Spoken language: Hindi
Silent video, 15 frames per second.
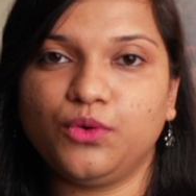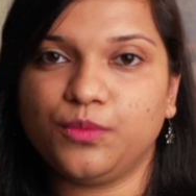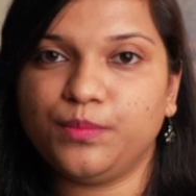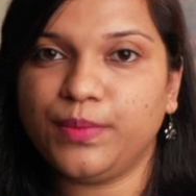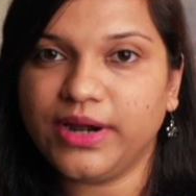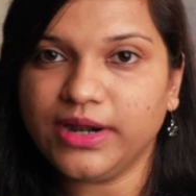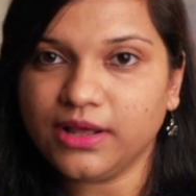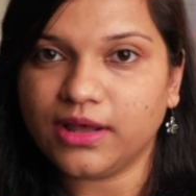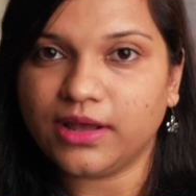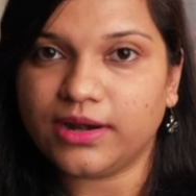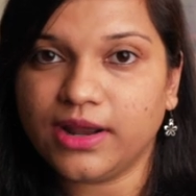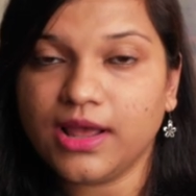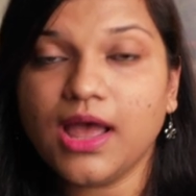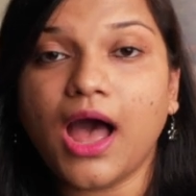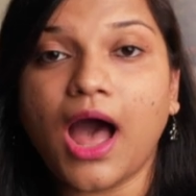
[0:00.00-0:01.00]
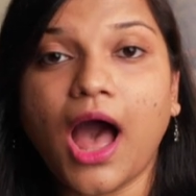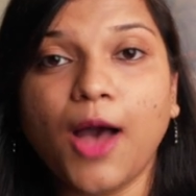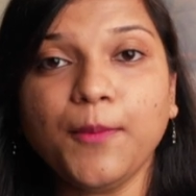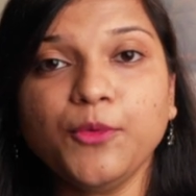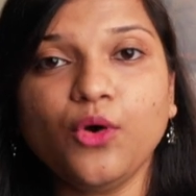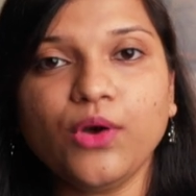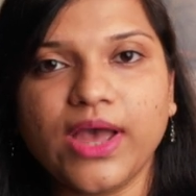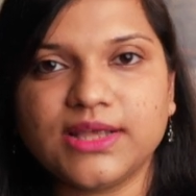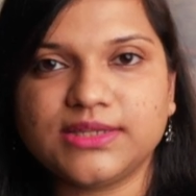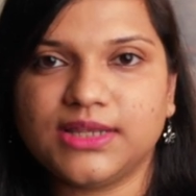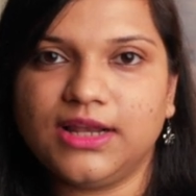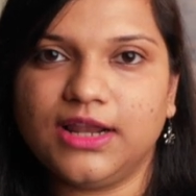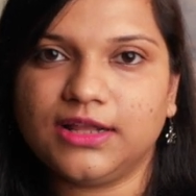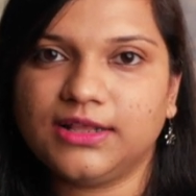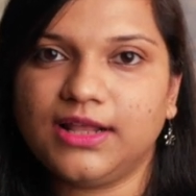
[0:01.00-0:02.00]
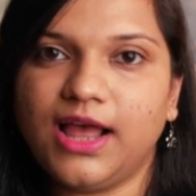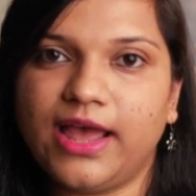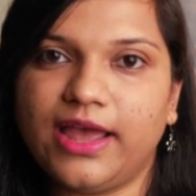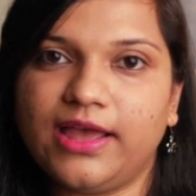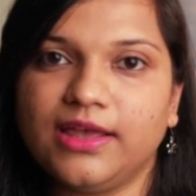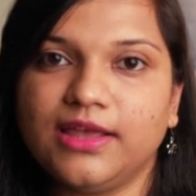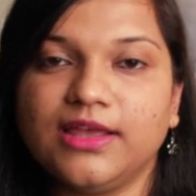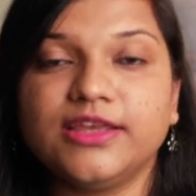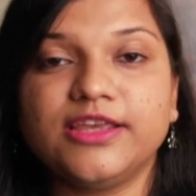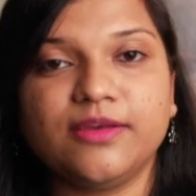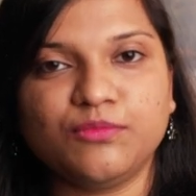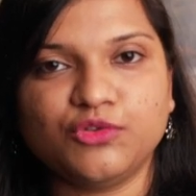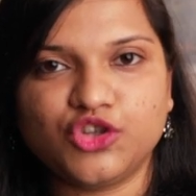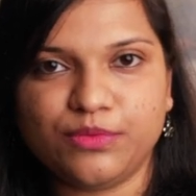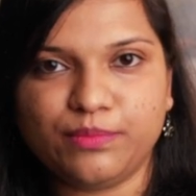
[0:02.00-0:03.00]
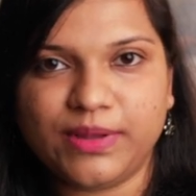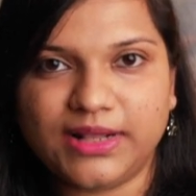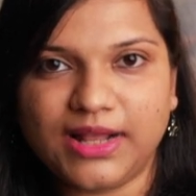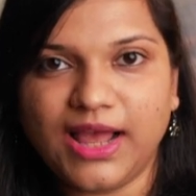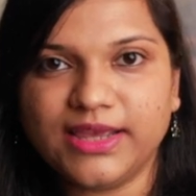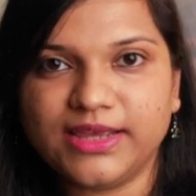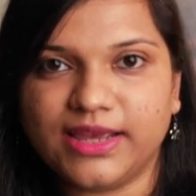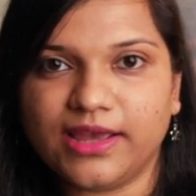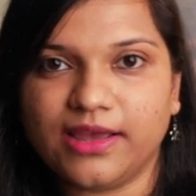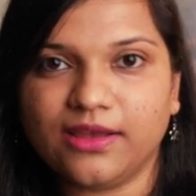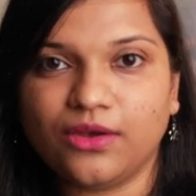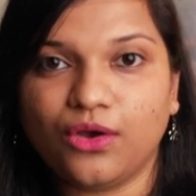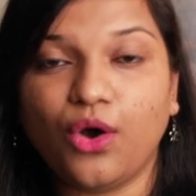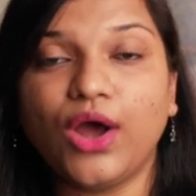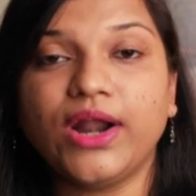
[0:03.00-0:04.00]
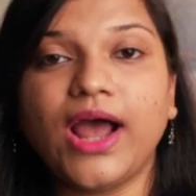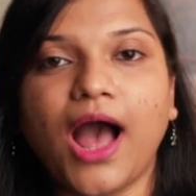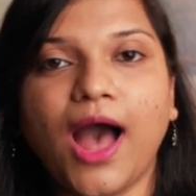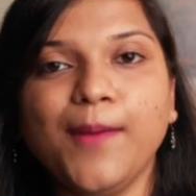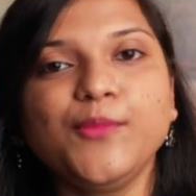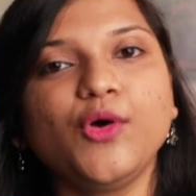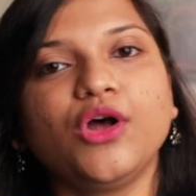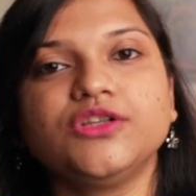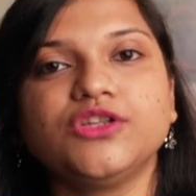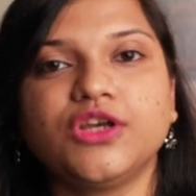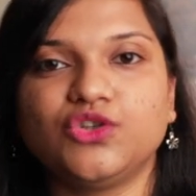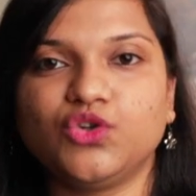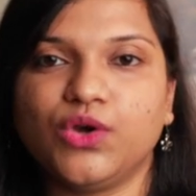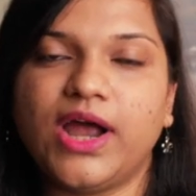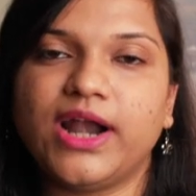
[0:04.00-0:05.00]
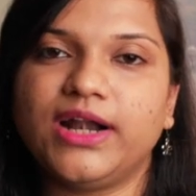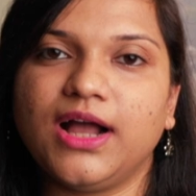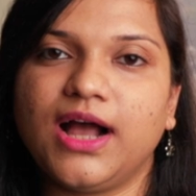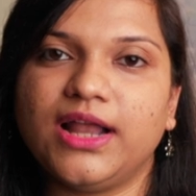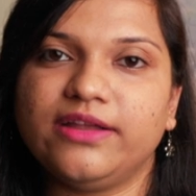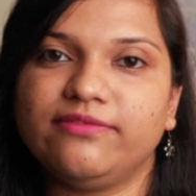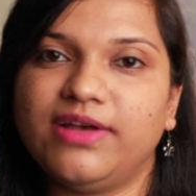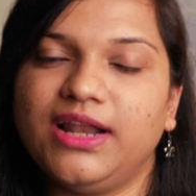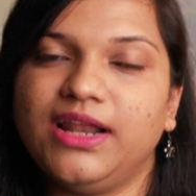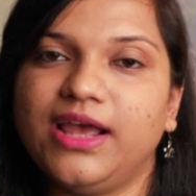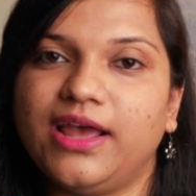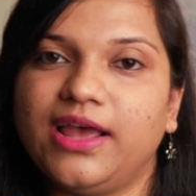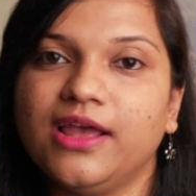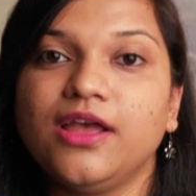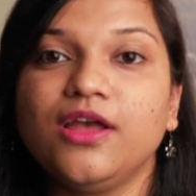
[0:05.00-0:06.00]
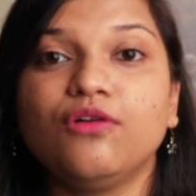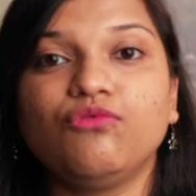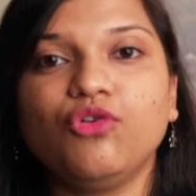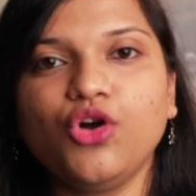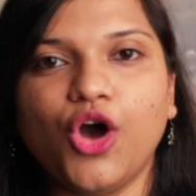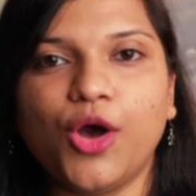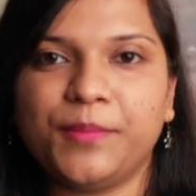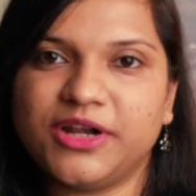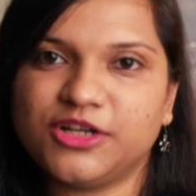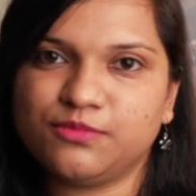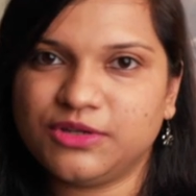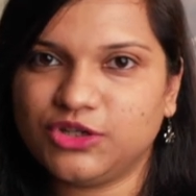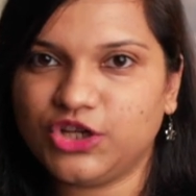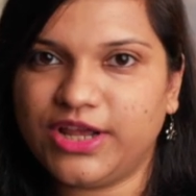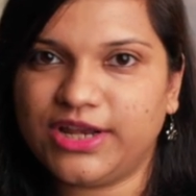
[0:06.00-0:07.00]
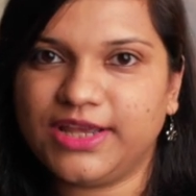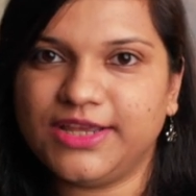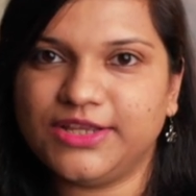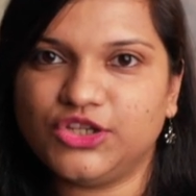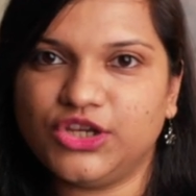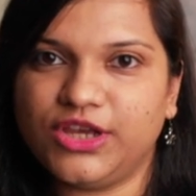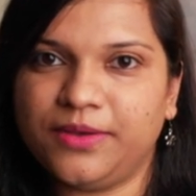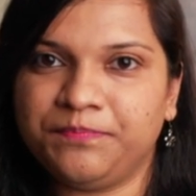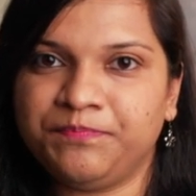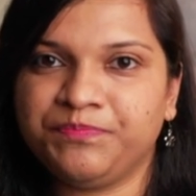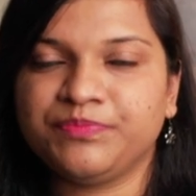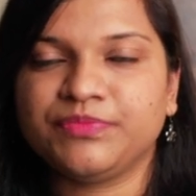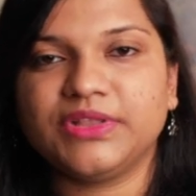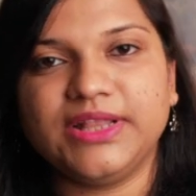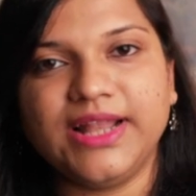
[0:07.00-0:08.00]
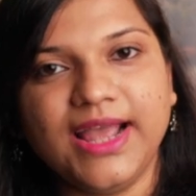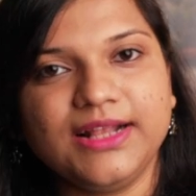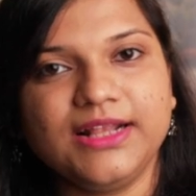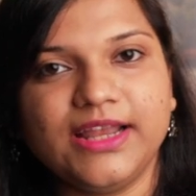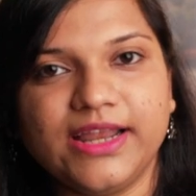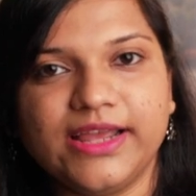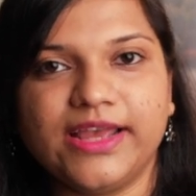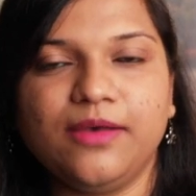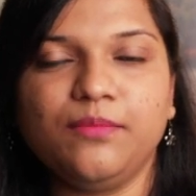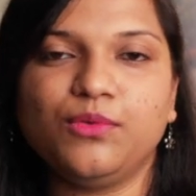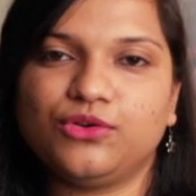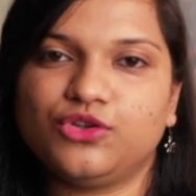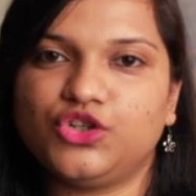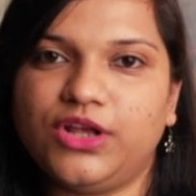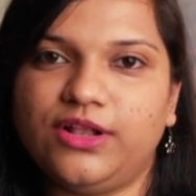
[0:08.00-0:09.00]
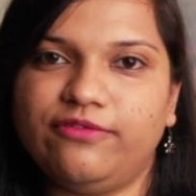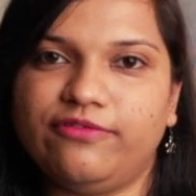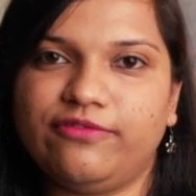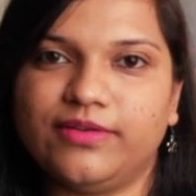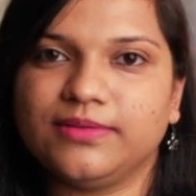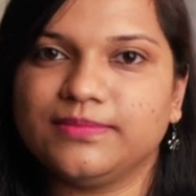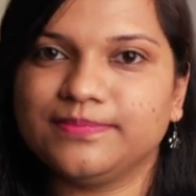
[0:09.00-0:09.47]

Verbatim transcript: बुक पढ़ कर आपको कैसे लगता है ये मुझे बताइए और आप कौन सा जुगाड़ लगाने वाले हैं वो कॉमेंट्स में शेयर कीजिए देखते रहिए बुक शेल्फ